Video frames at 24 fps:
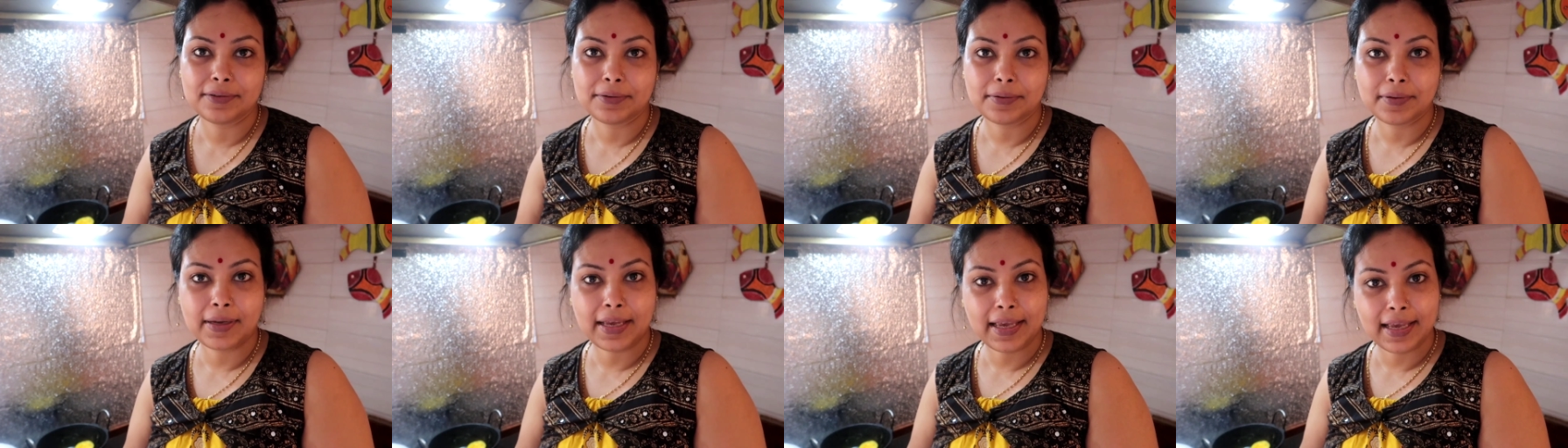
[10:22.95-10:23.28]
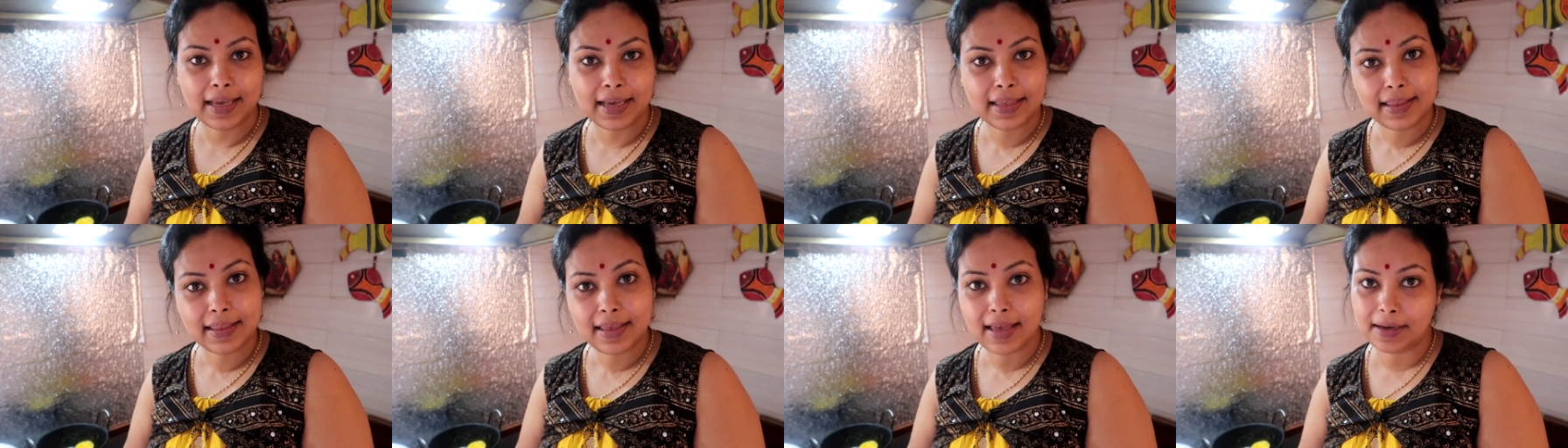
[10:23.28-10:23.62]
তো
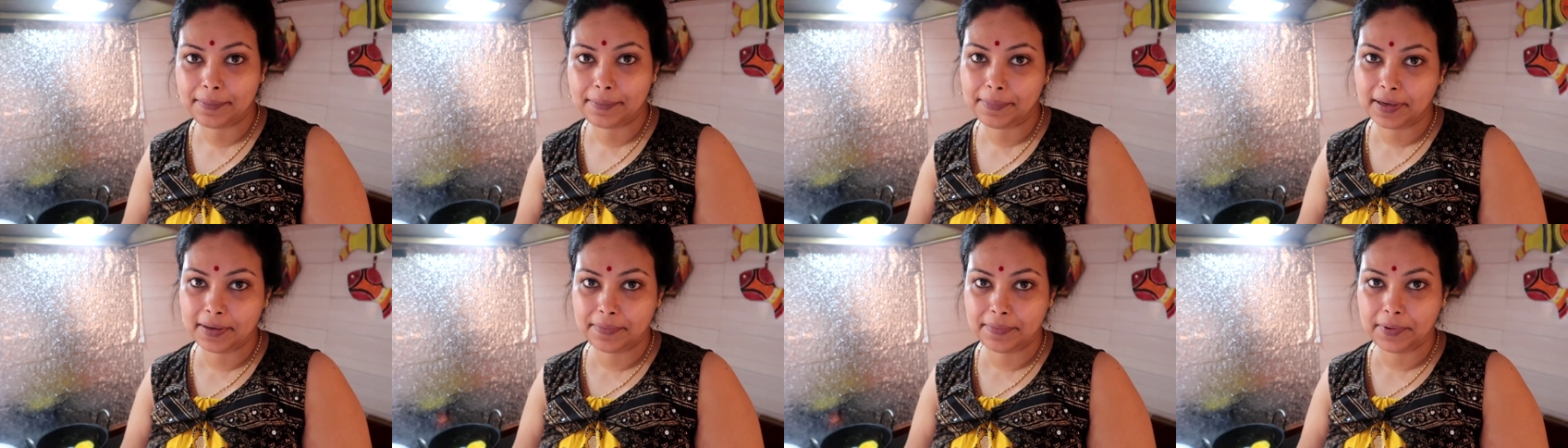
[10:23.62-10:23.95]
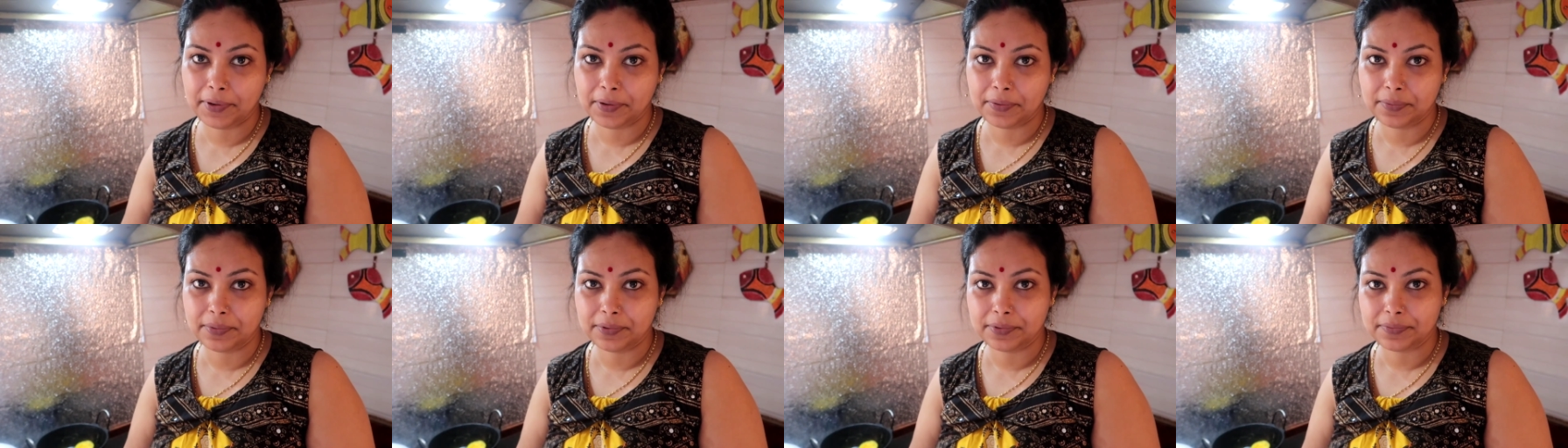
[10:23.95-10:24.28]
খেয়ে দিয়ে একবারে
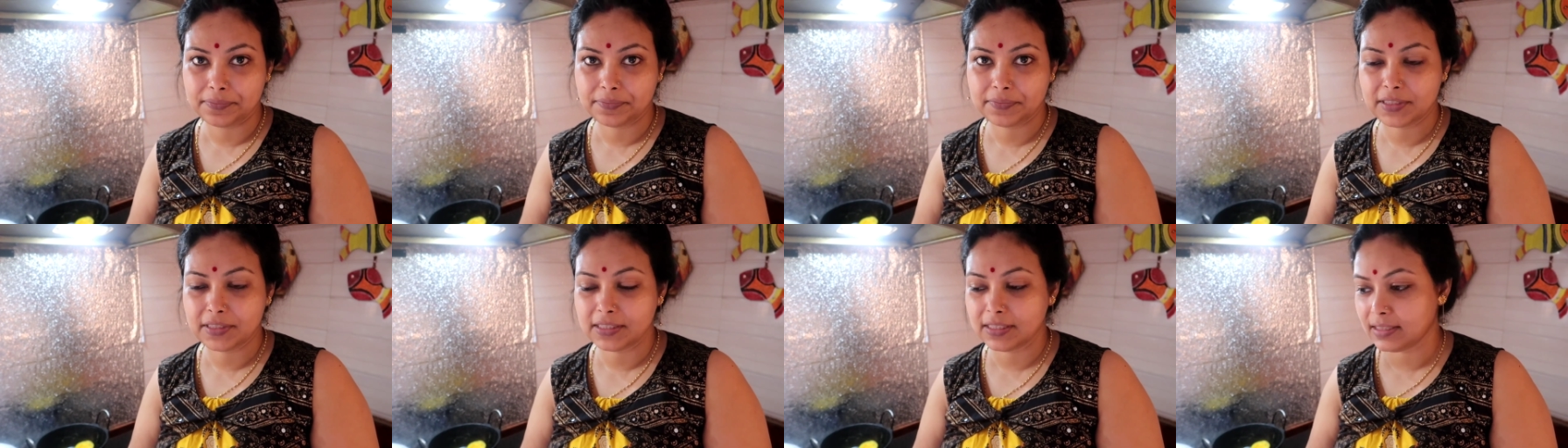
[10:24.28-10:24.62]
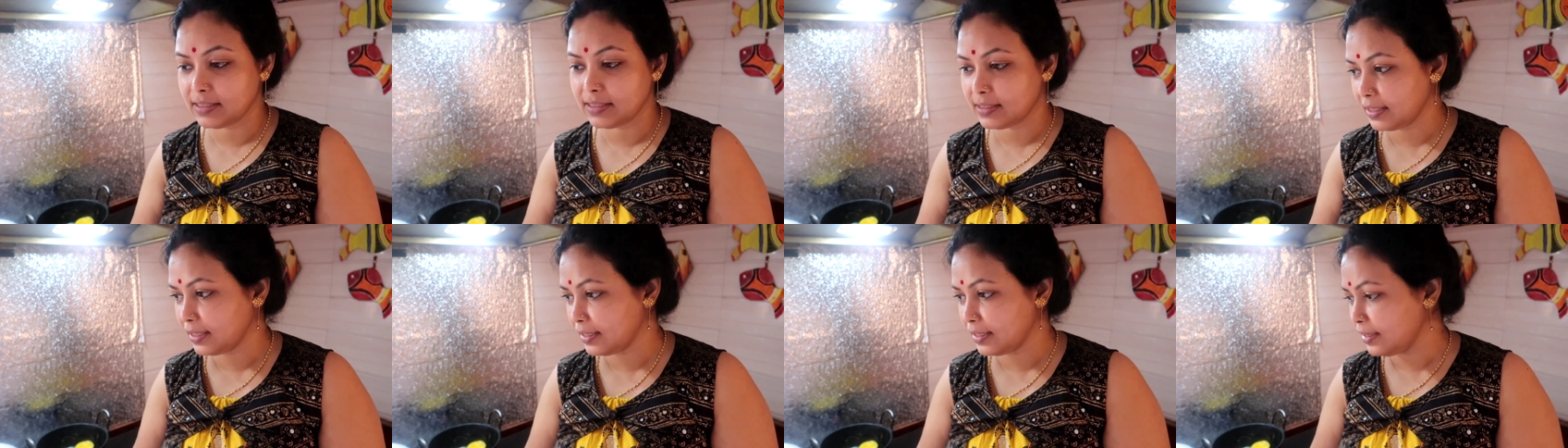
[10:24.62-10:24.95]
বেরোবো
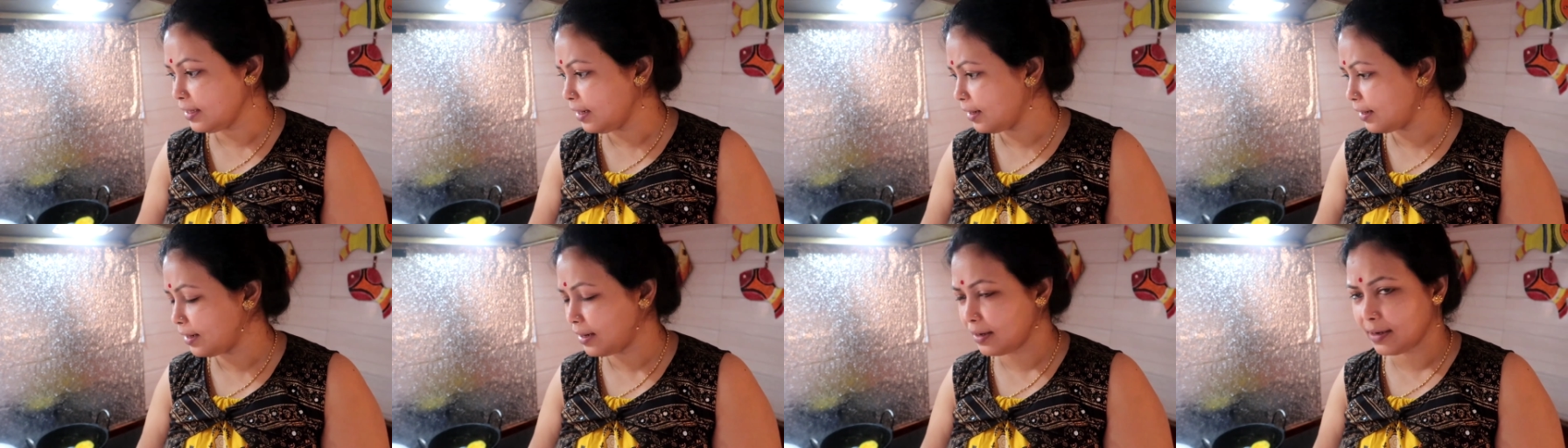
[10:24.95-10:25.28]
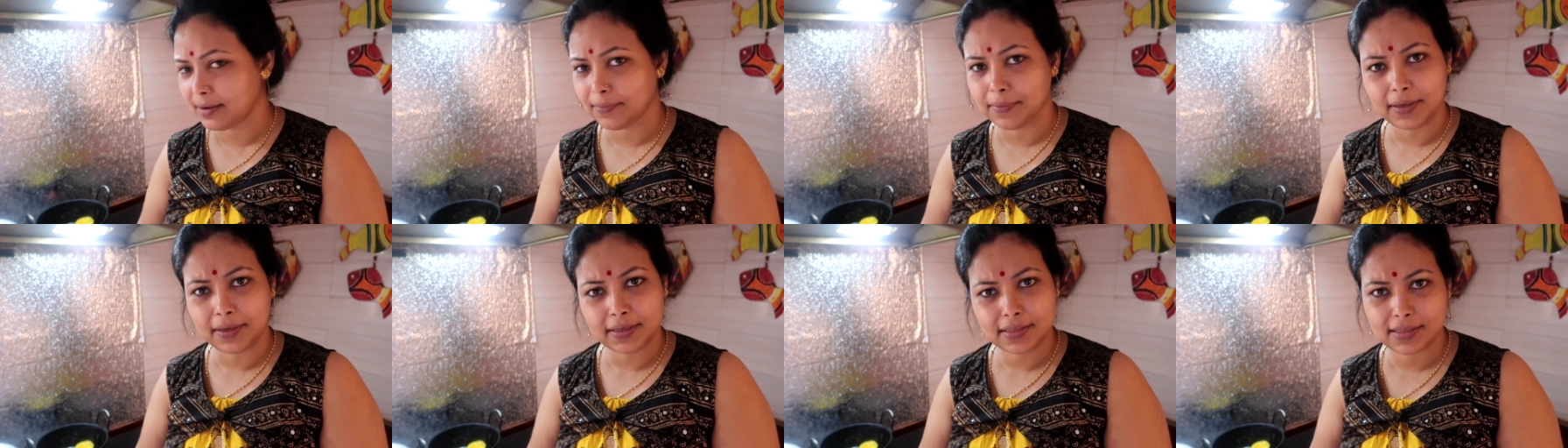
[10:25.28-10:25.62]
চিকেনটা এনে আর
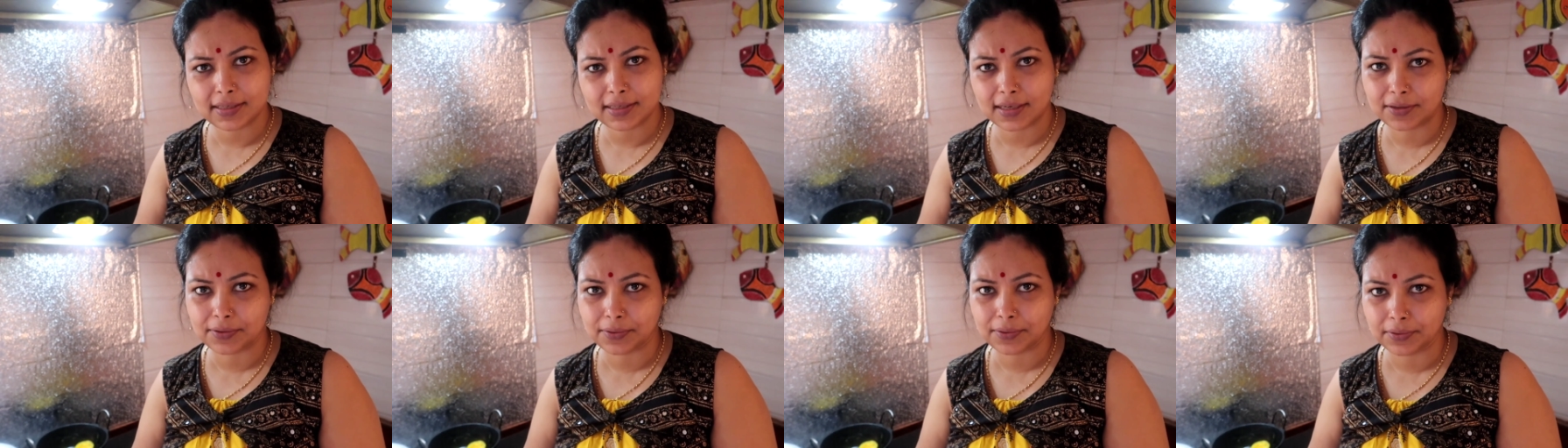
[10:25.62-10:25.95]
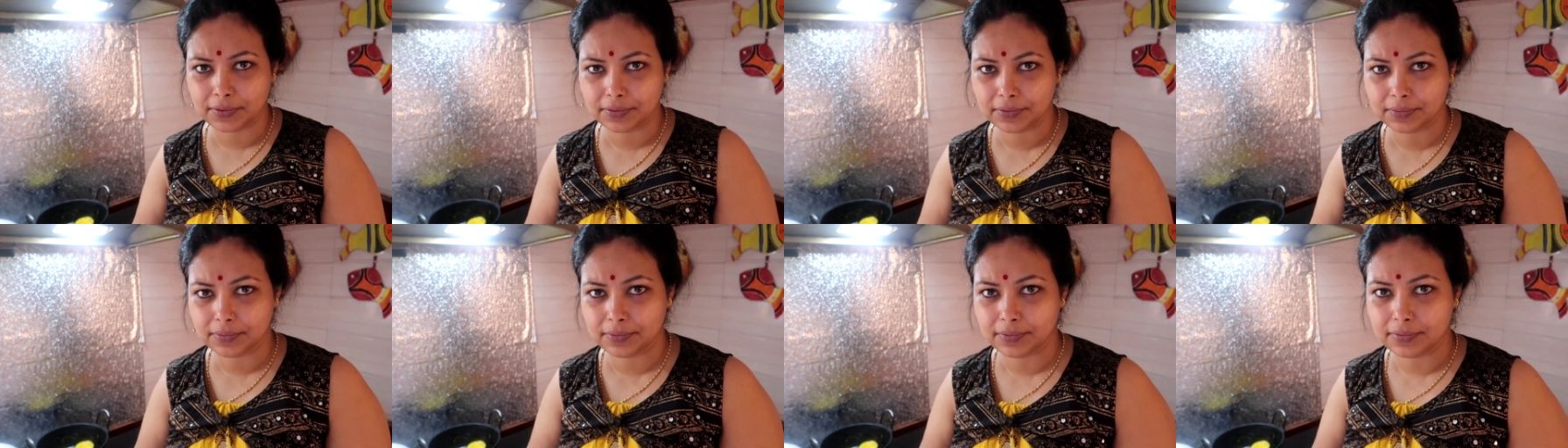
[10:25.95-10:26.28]
রান্নাবান্না স্টার্ট
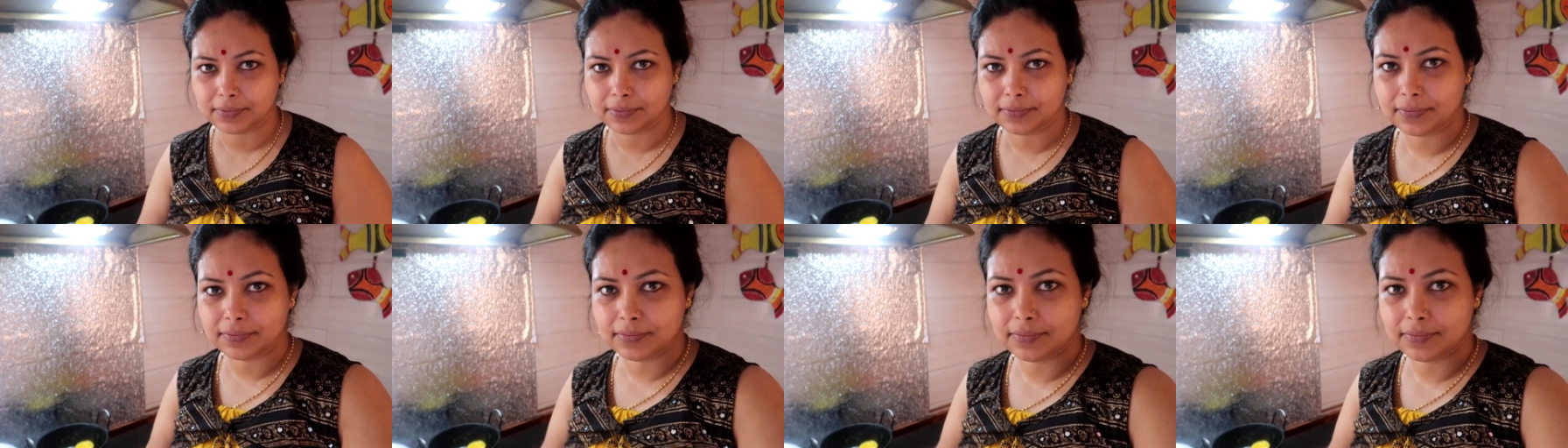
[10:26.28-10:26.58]
করে দেবো